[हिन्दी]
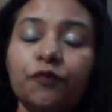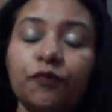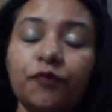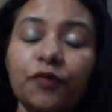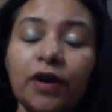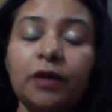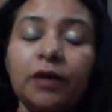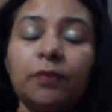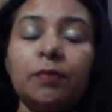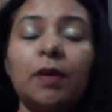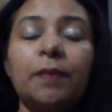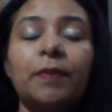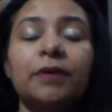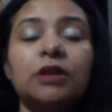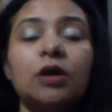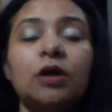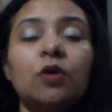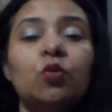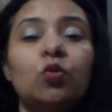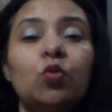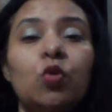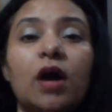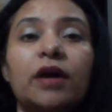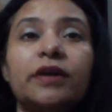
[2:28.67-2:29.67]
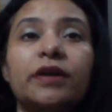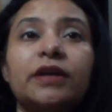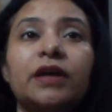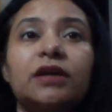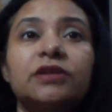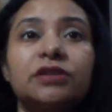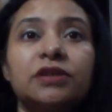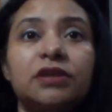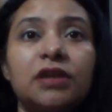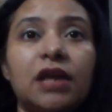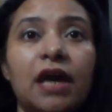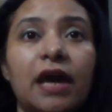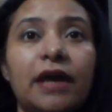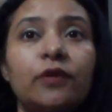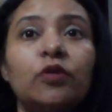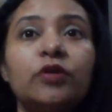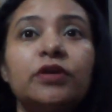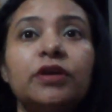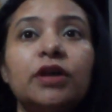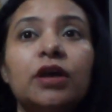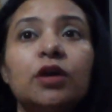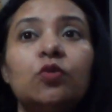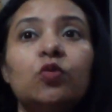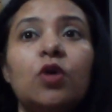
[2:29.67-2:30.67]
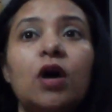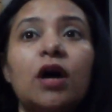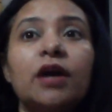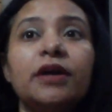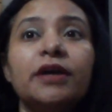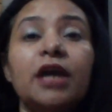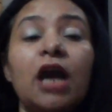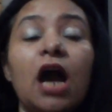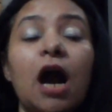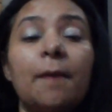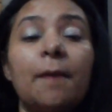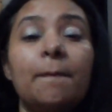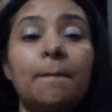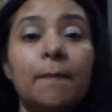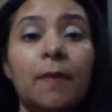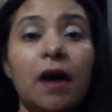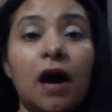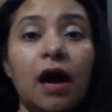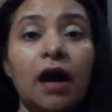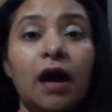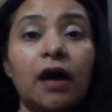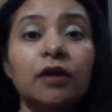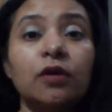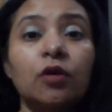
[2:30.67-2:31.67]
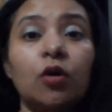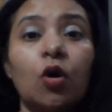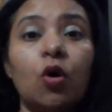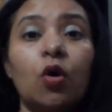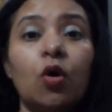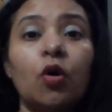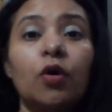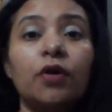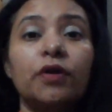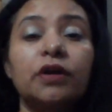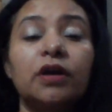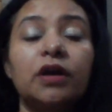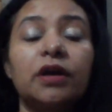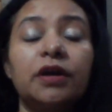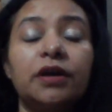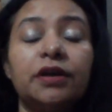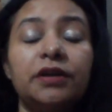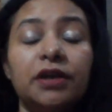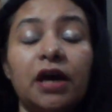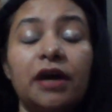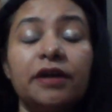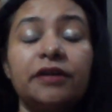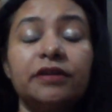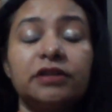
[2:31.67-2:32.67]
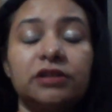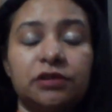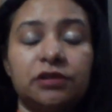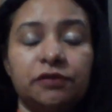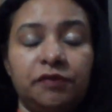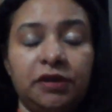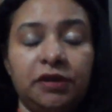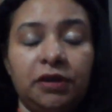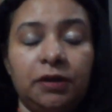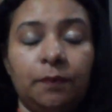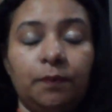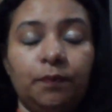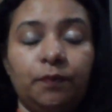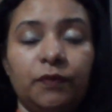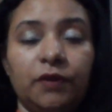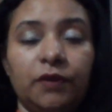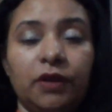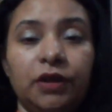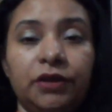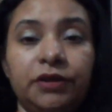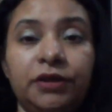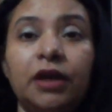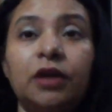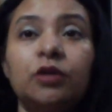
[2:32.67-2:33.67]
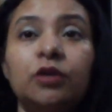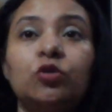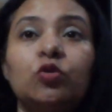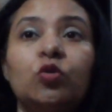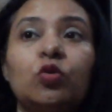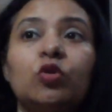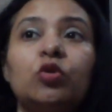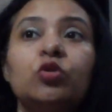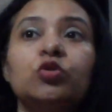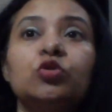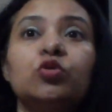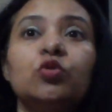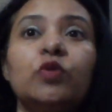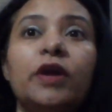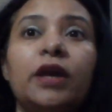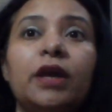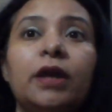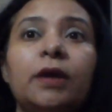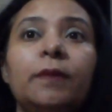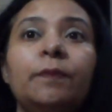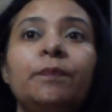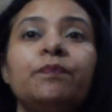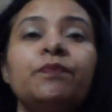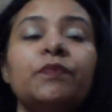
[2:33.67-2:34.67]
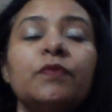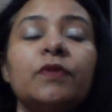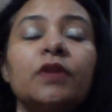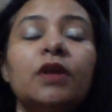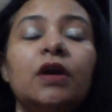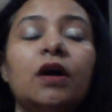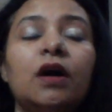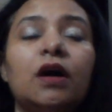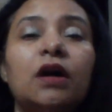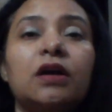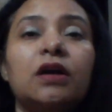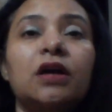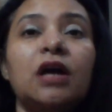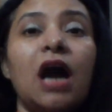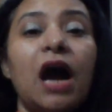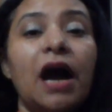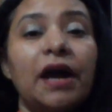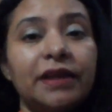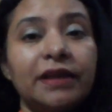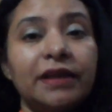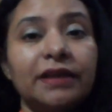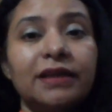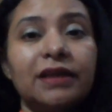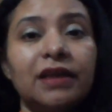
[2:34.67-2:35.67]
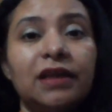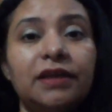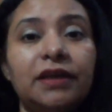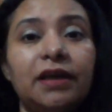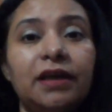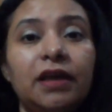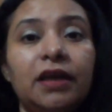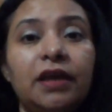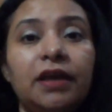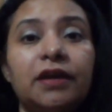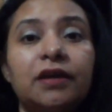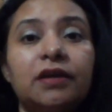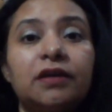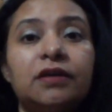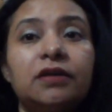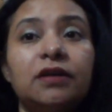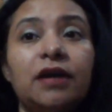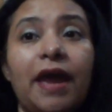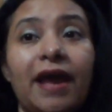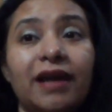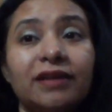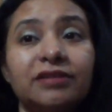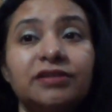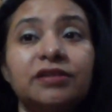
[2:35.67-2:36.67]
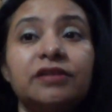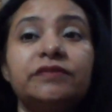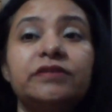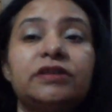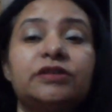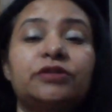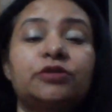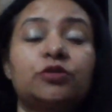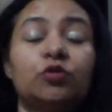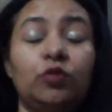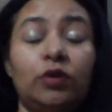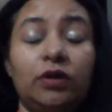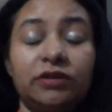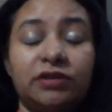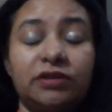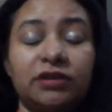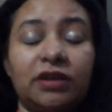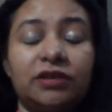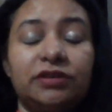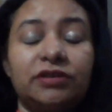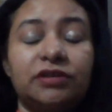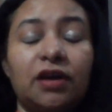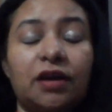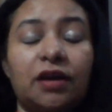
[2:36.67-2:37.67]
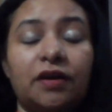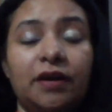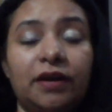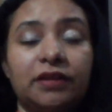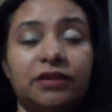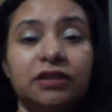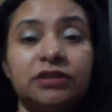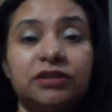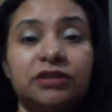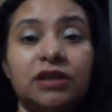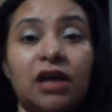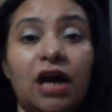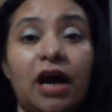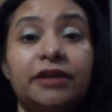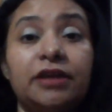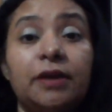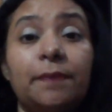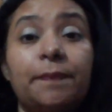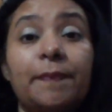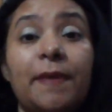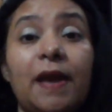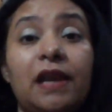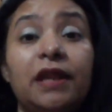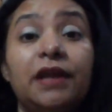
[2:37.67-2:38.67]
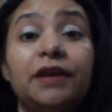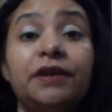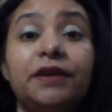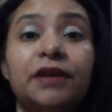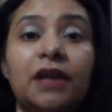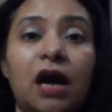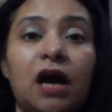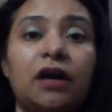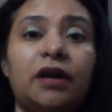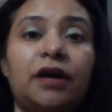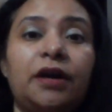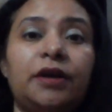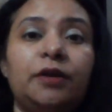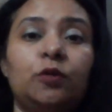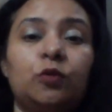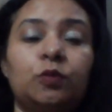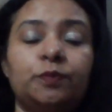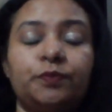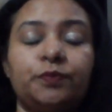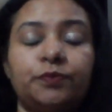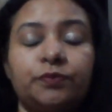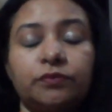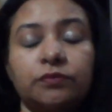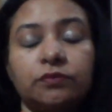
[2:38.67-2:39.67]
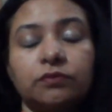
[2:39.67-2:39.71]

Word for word: फ्रेंड मैं बताऊँ हुआ क्या सिनेरियो ये हुआ कि अम्मार और हिना रिजवी ये दोनों जो हैं खाने के लिए एक ऐसा रेस्टोरेंट सर्च कर रहे थे जहाँ ये पहले ना गए हों